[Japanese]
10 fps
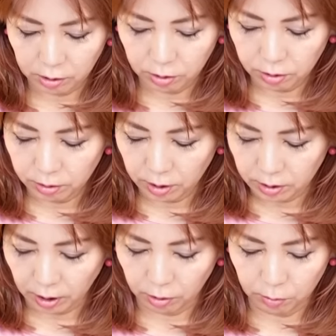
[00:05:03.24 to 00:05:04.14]
来るんで
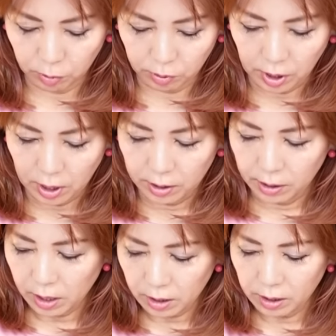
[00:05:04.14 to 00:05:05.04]
すけども
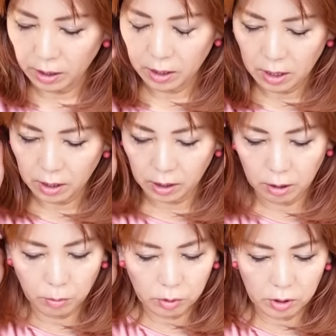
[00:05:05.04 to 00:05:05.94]
なんだか
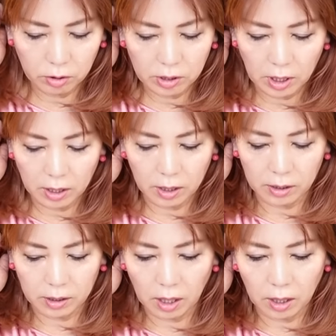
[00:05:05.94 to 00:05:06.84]
気持ちの整理が
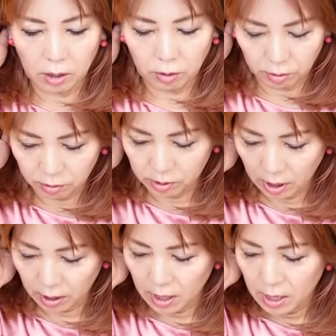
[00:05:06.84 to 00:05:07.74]
つかないという
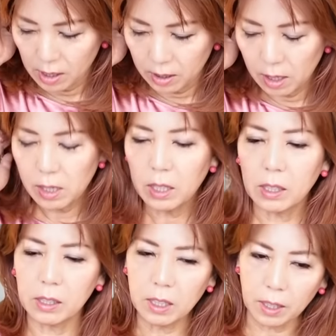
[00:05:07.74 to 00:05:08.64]
か何
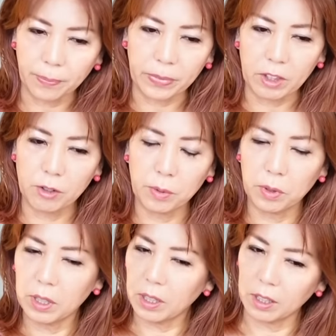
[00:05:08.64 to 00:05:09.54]
かが自分
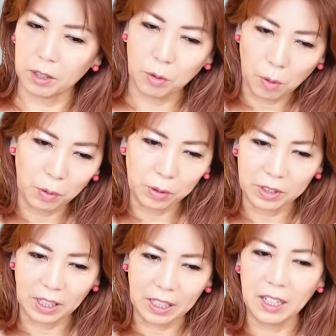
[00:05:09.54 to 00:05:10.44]
の中でゴー
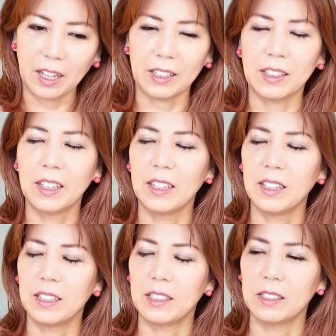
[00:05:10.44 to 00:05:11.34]
できない。
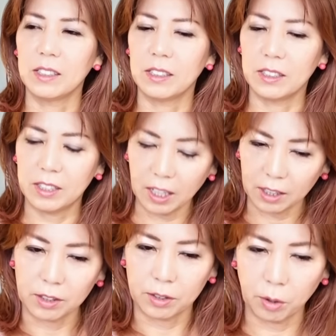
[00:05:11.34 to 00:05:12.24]

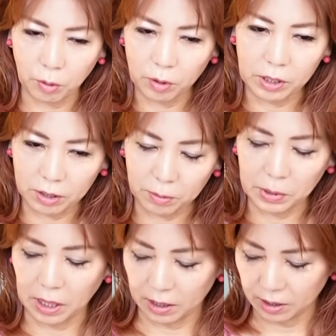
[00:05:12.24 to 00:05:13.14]
じゃあそこ行く
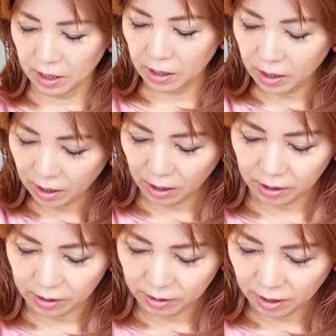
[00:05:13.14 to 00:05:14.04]
みたいにできな
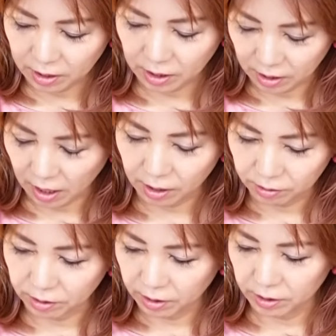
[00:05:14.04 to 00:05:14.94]
い何かがあ
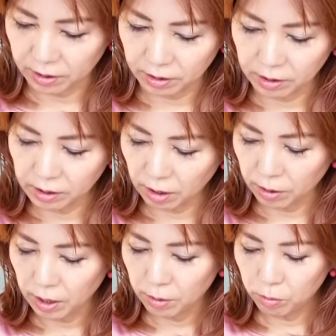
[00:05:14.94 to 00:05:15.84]
るって感じですなん
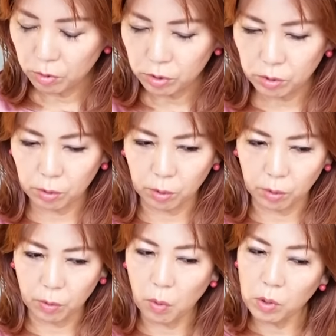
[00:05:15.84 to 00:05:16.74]
かもっ
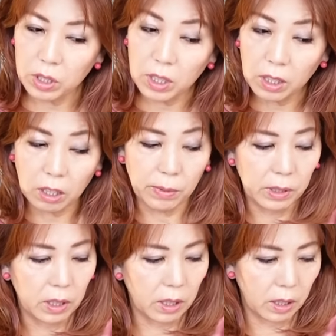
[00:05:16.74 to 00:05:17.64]
とこうしなければ
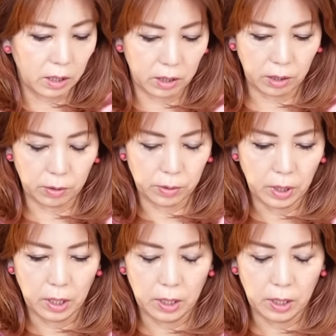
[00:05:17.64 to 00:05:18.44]
ならないっていう